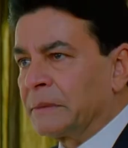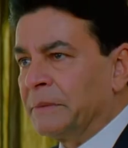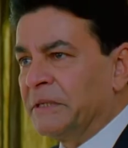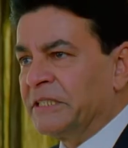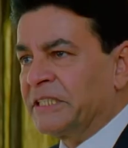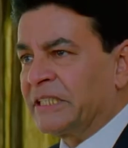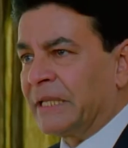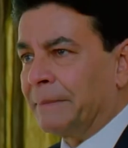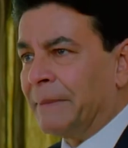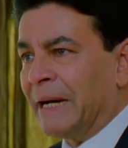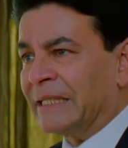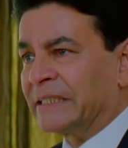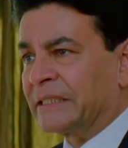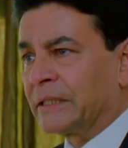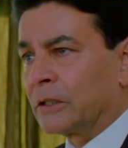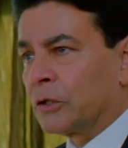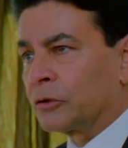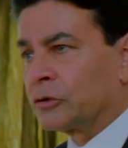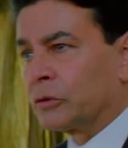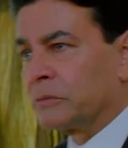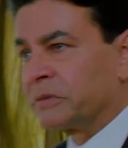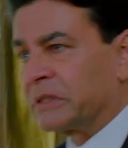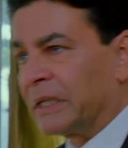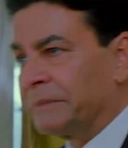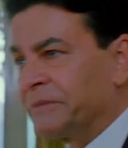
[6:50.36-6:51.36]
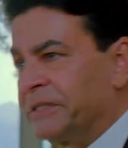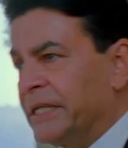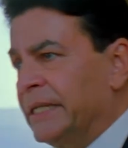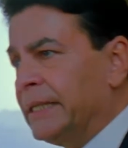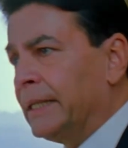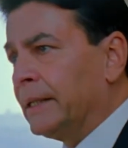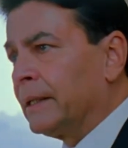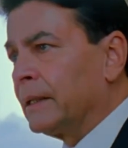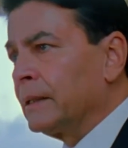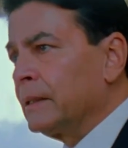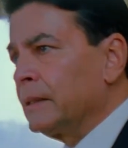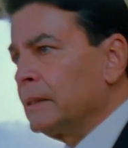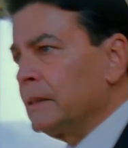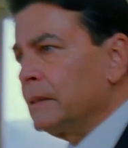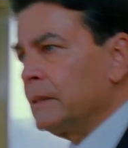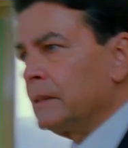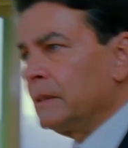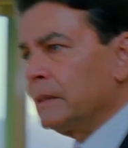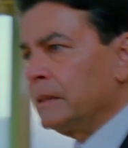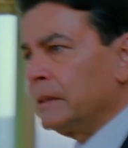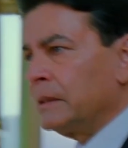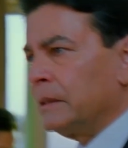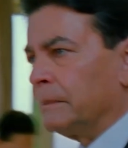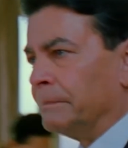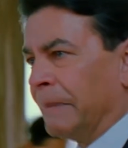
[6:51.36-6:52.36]
तमीज से बात करो तुम समझी
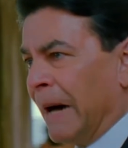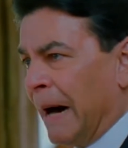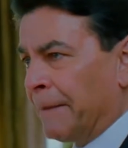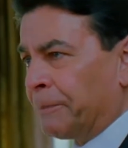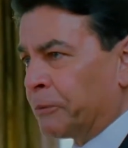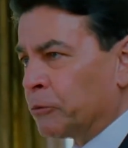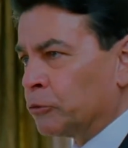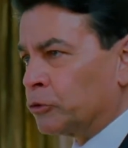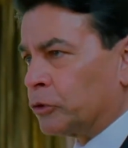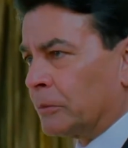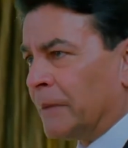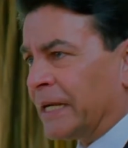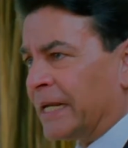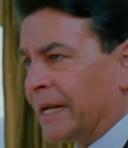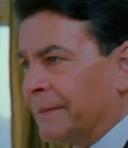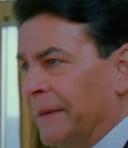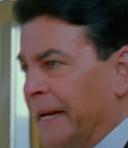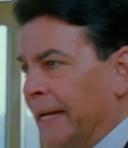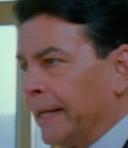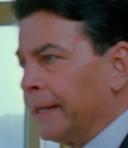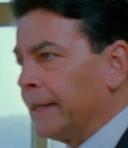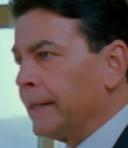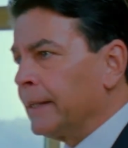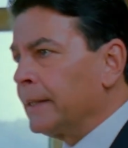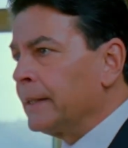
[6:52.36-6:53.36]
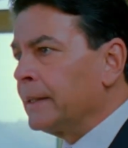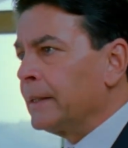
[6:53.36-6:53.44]
बाप हूँ तुम्हारा मैं